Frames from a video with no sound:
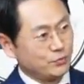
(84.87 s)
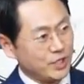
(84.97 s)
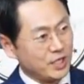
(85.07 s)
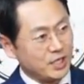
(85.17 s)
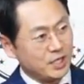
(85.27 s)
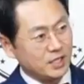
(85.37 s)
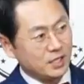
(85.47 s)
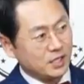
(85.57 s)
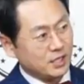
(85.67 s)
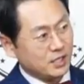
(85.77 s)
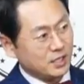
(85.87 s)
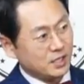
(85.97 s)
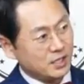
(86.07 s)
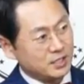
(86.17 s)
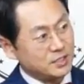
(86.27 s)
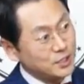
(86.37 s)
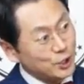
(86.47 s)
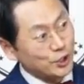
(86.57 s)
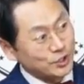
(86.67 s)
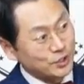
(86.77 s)
우리가 쓰는
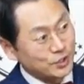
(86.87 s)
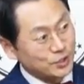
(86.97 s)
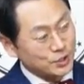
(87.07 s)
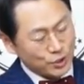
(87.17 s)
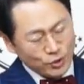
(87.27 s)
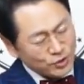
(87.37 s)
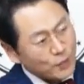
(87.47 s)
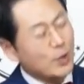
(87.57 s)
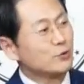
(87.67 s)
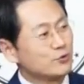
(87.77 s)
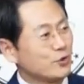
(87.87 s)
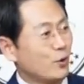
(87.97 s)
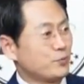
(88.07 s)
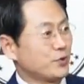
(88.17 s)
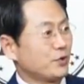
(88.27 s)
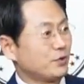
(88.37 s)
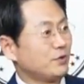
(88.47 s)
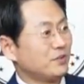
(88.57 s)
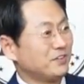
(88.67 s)
거는 절대 외울 수가 없어요.